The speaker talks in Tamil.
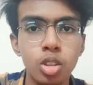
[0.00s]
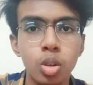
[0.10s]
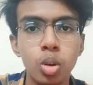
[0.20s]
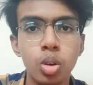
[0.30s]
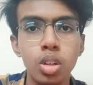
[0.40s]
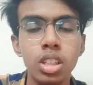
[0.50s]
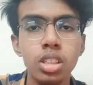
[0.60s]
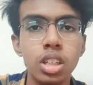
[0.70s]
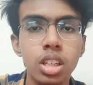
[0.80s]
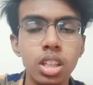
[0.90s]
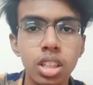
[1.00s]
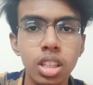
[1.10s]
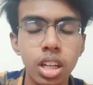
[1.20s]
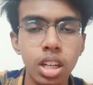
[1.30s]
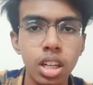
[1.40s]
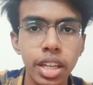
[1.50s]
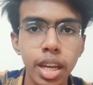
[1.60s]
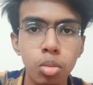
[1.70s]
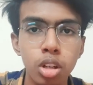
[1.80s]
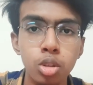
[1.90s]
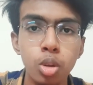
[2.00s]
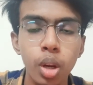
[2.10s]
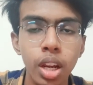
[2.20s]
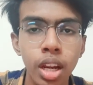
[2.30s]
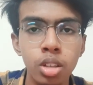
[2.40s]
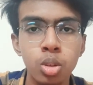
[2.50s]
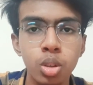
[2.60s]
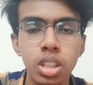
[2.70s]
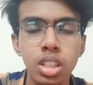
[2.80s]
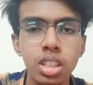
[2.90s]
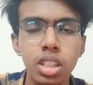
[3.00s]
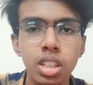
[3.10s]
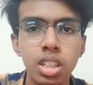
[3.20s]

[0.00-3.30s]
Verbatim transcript: ஸோ இந்த இந்த கேமோட ஸ்டோரி லைன் ஸோ இது